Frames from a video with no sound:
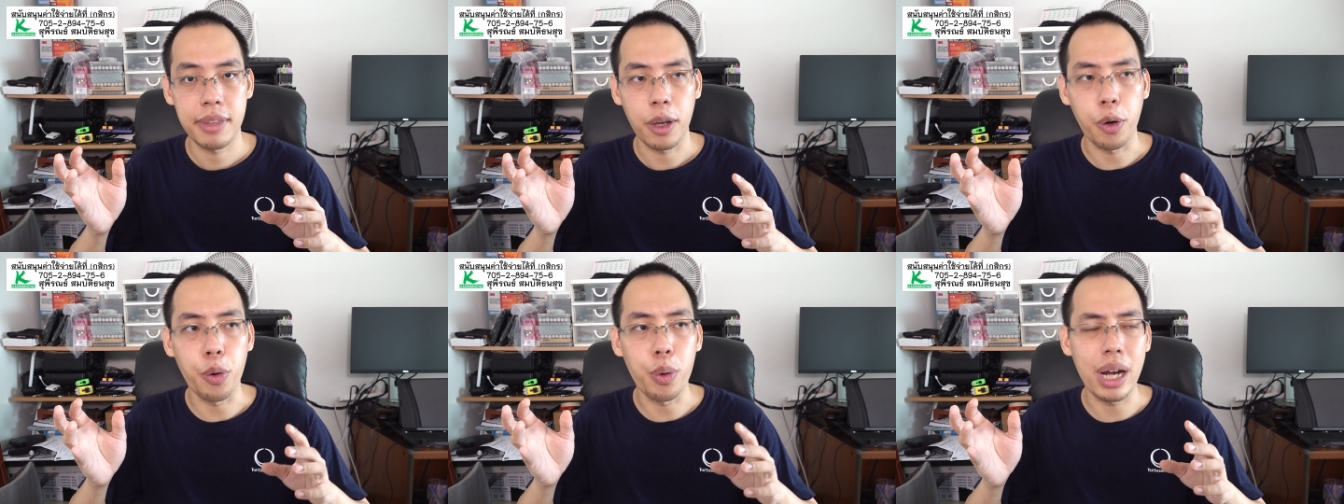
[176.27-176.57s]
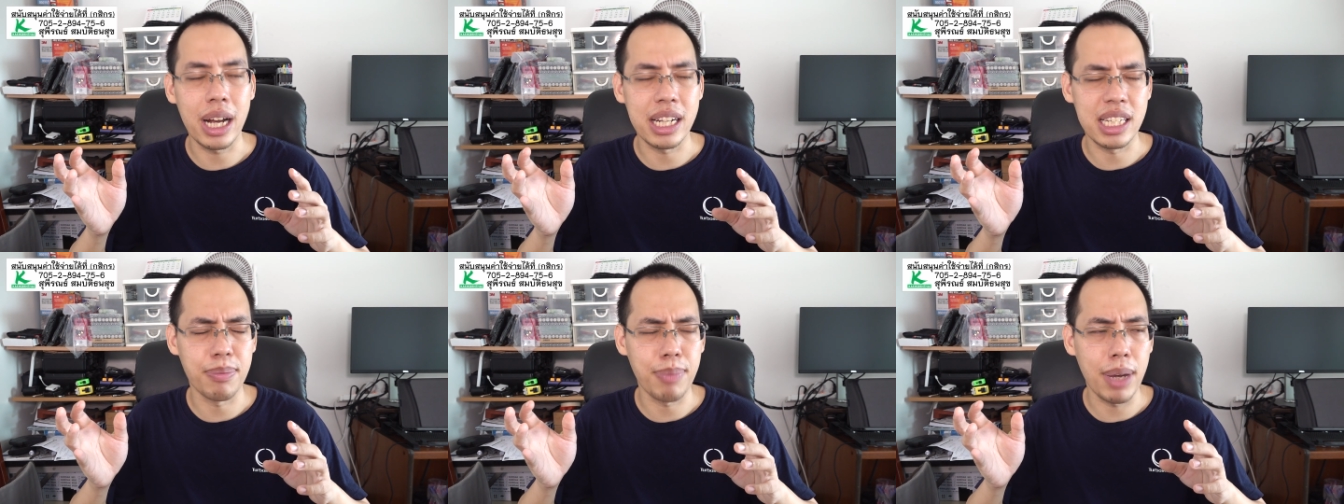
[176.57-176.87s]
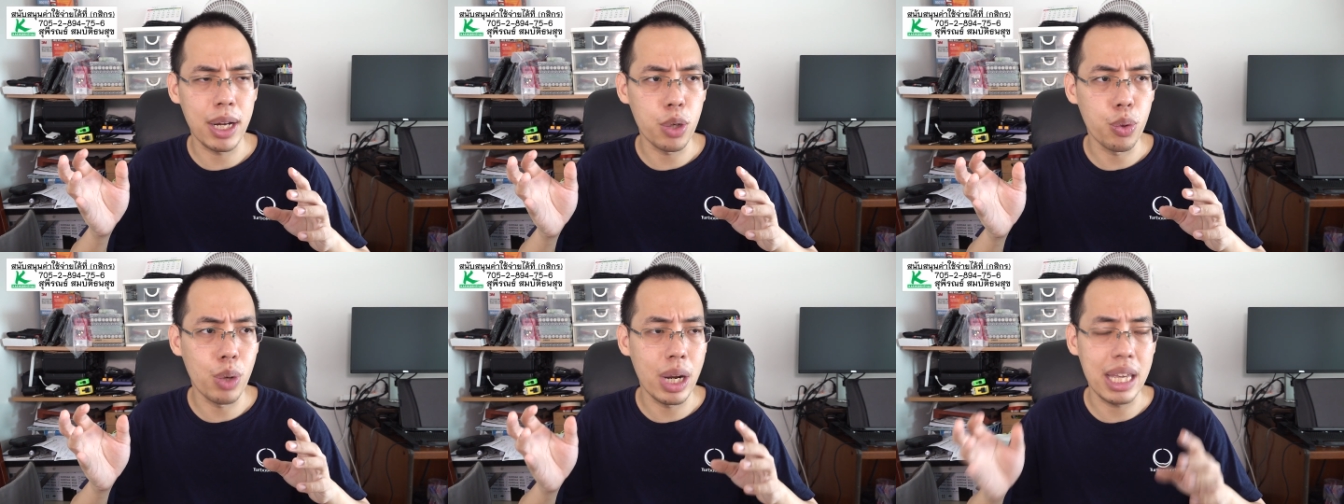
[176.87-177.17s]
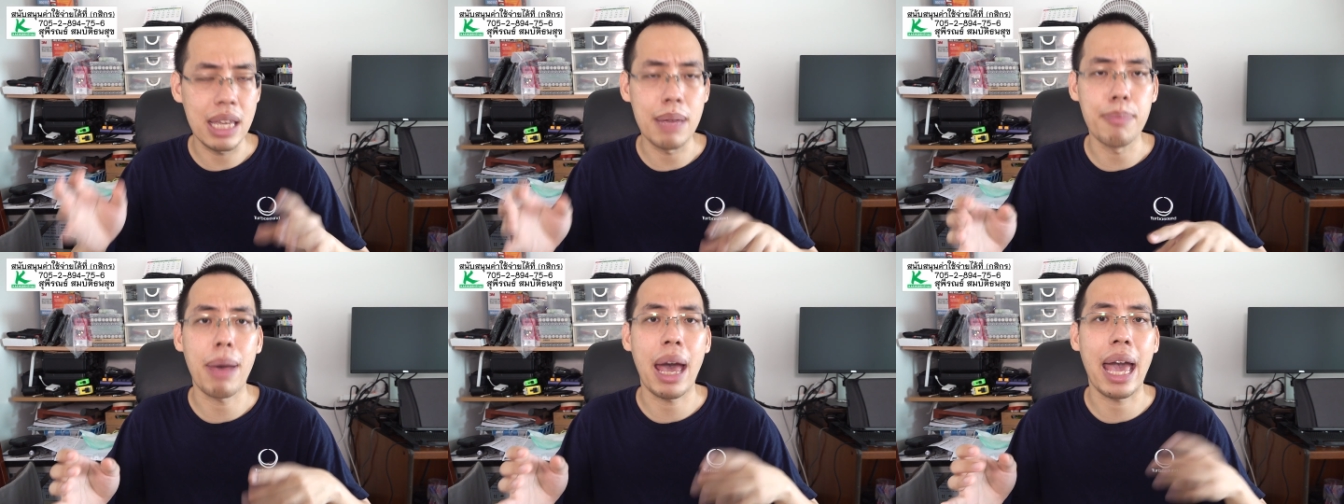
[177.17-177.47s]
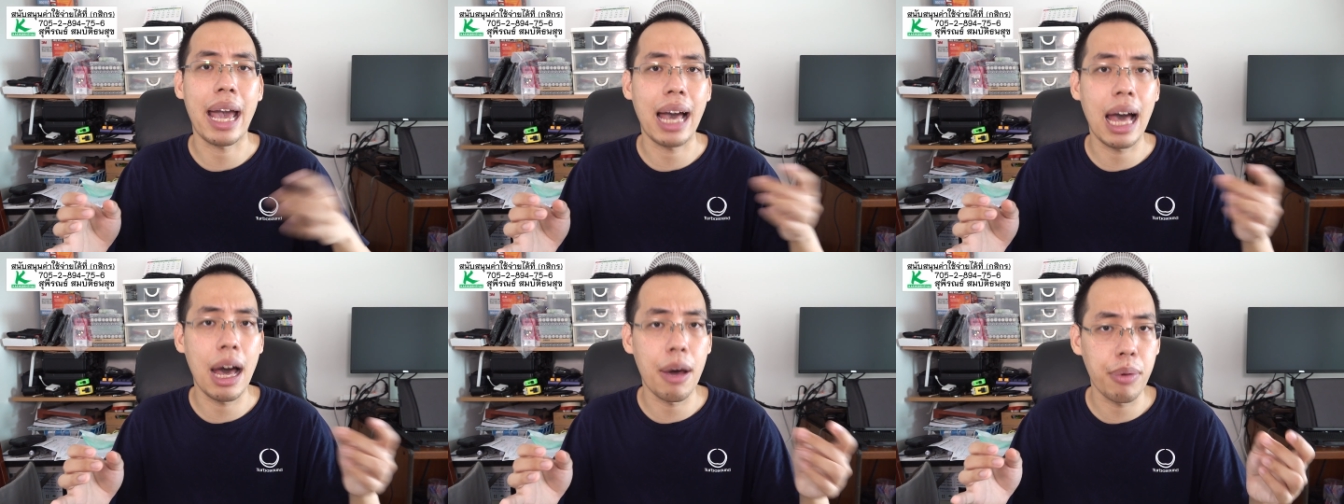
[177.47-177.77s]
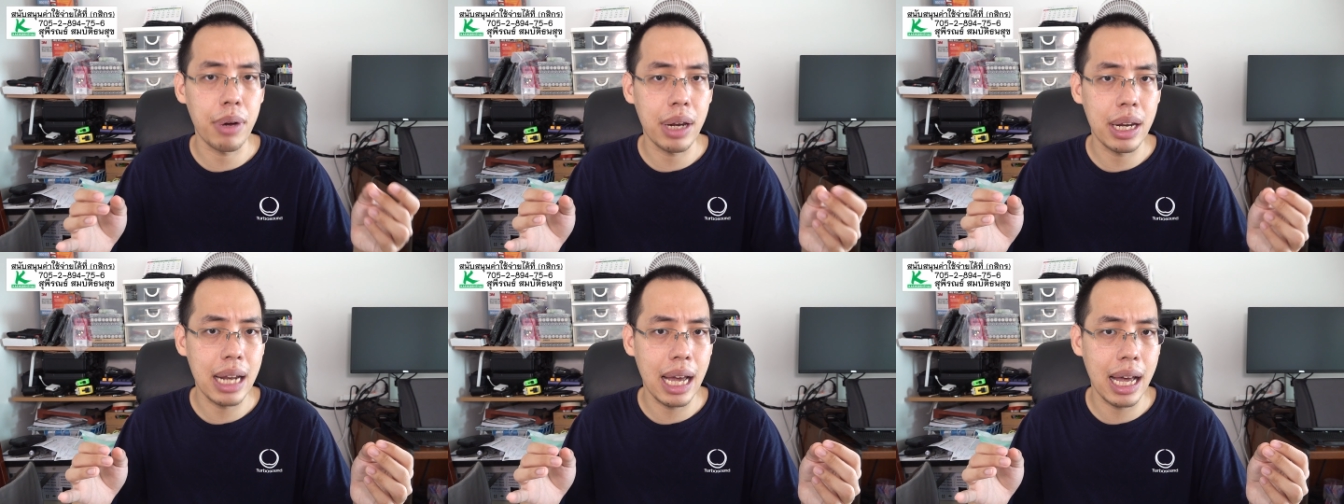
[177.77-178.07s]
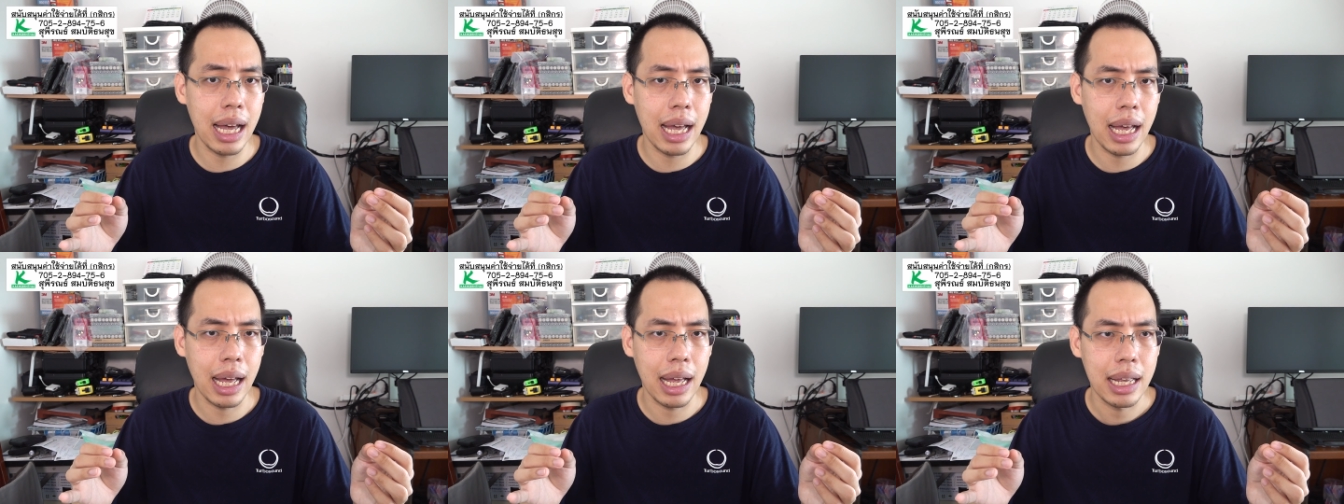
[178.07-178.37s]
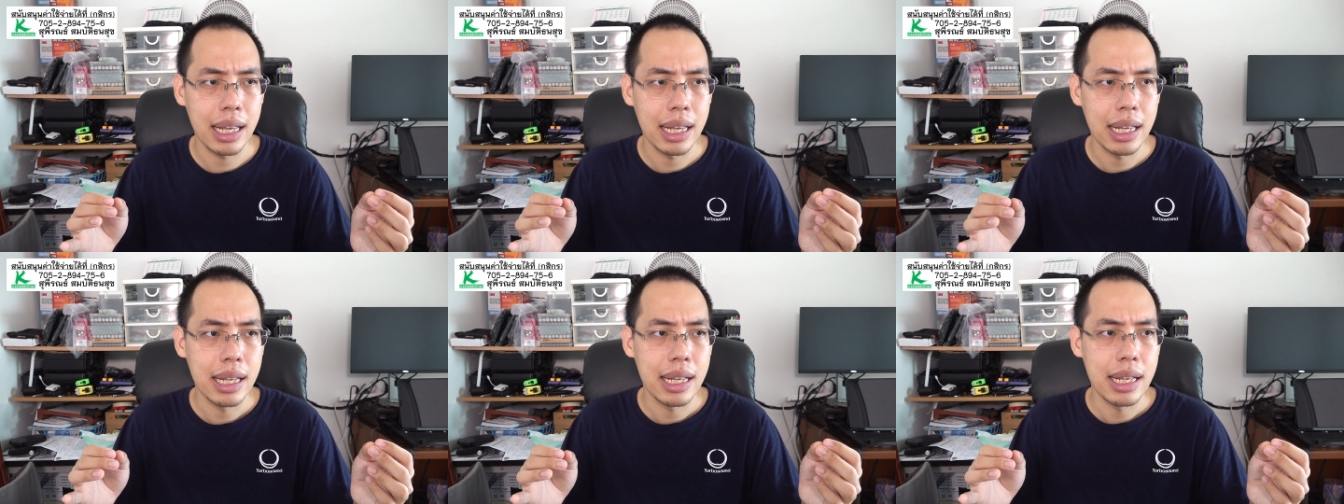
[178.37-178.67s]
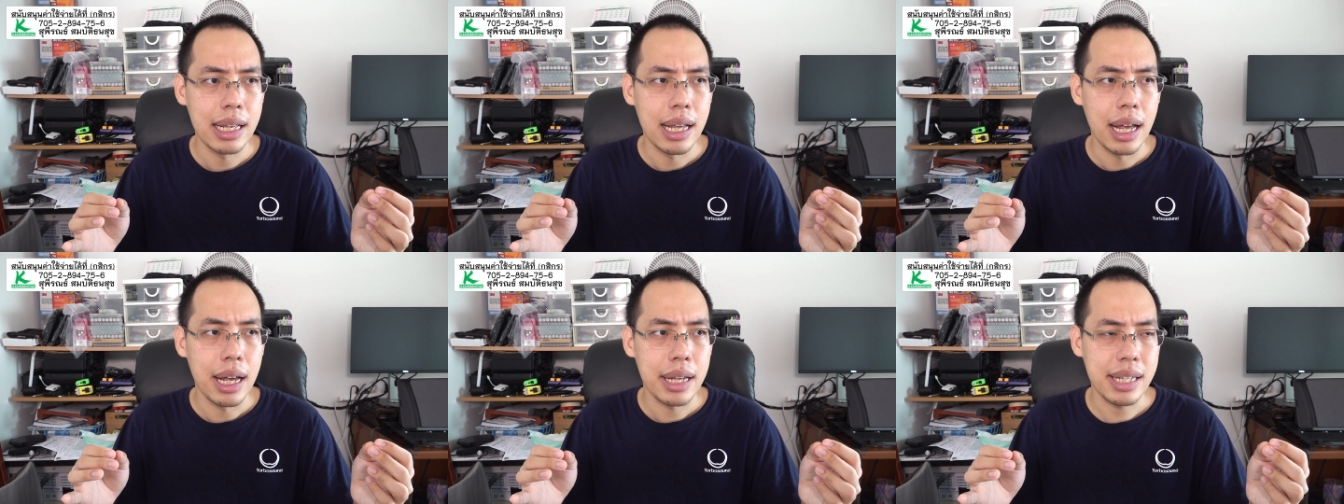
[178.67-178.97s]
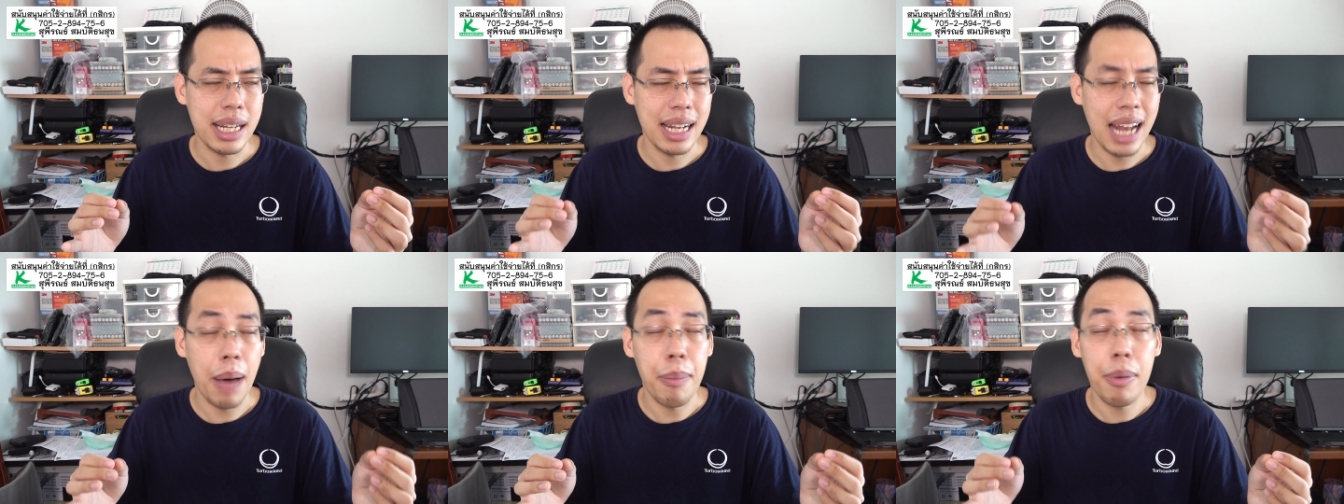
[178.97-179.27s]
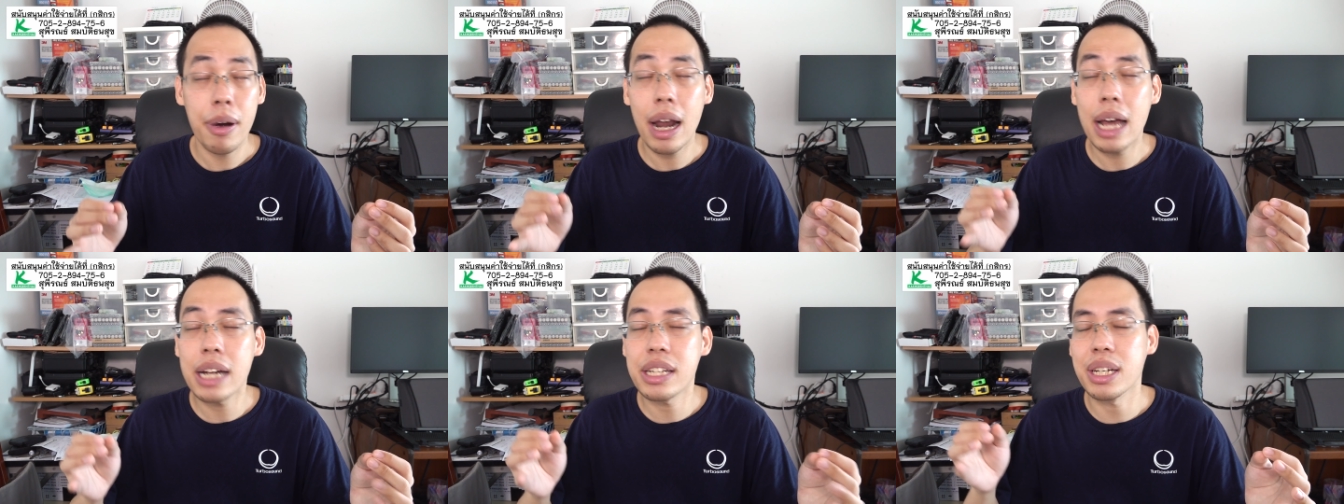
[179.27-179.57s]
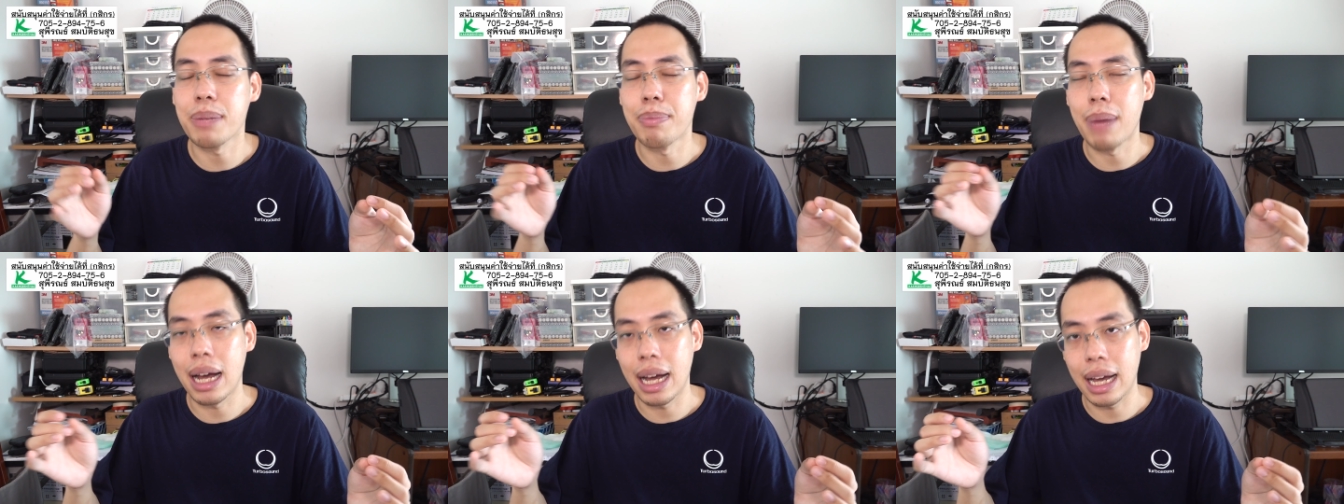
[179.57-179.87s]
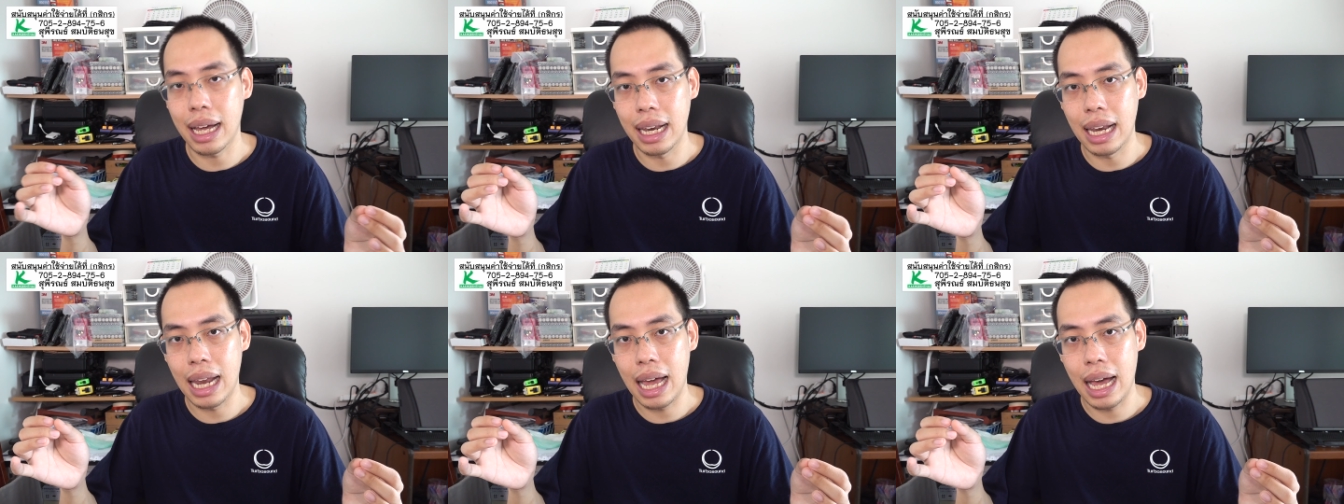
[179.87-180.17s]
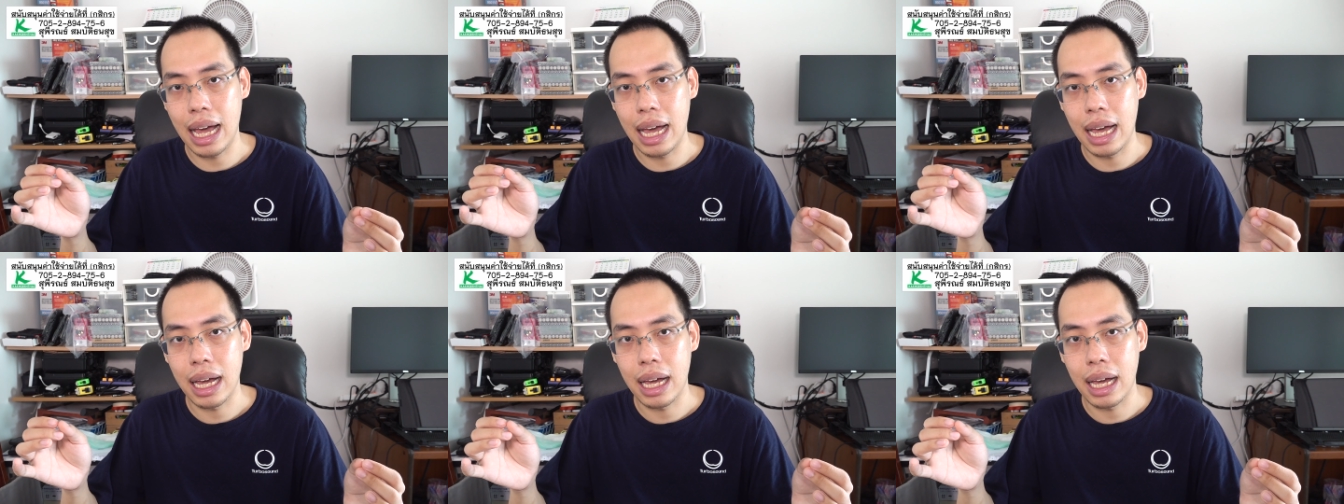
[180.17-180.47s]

คุณอาจจะไปดูใน Impact Arena สนามราชมังคลา